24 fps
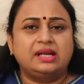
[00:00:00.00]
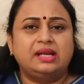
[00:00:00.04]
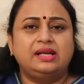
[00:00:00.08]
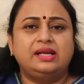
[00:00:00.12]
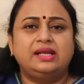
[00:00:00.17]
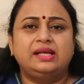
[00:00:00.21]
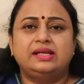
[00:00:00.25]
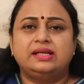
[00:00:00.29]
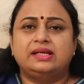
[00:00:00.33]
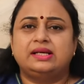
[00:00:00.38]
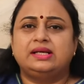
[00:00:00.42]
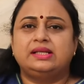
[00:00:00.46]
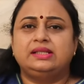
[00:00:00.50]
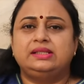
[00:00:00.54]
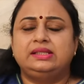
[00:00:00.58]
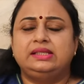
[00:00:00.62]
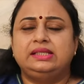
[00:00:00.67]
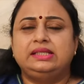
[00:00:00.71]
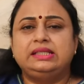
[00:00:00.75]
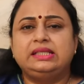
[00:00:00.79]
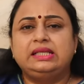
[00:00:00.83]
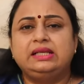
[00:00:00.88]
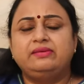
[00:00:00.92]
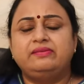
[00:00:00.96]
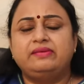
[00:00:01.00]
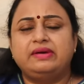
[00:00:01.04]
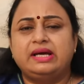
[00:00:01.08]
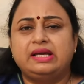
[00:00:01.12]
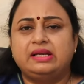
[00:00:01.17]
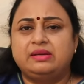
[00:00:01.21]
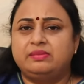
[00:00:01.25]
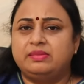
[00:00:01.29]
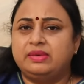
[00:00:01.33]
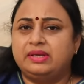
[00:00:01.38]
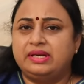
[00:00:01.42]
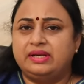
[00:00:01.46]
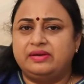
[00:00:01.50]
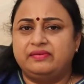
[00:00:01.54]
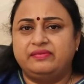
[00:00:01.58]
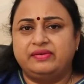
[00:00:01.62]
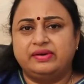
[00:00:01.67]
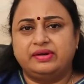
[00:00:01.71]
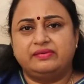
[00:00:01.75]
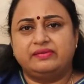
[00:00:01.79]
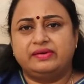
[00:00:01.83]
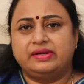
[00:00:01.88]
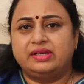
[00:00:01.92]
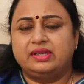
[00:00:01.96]
நல்லா இருக்காது இதில் வேறு மாதிரி
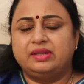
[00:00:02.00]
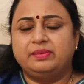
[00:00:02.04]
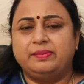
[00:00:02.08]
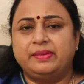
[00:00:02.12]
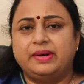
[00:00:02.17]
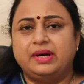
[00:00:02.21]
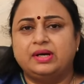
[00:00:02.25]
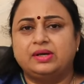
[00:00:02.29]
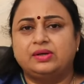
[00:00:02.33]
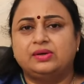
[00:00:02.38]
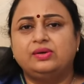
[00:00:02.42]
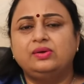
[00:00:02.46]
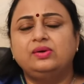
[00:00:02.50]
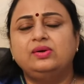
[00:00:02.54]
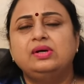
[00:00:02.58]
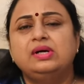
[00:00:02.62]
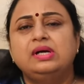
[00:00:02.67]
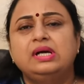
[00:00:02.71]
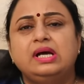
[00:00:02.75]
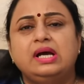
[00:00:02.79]
எஃபெக்ட் வரதை பார்க்குறோம்